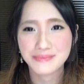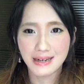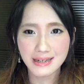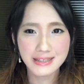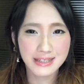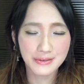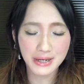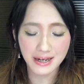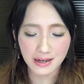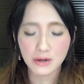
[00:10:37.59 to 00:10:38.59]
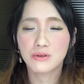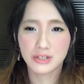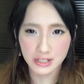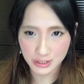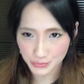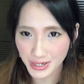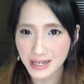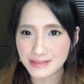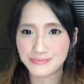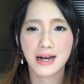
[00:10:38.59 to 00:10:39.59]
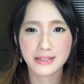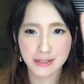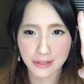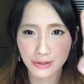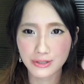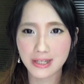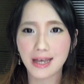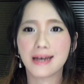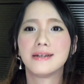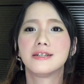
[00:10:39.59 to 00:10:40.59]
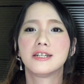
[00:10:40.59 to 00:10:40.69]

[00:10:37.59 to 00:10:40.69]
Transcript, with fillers: はい、では本日は肌に良くて、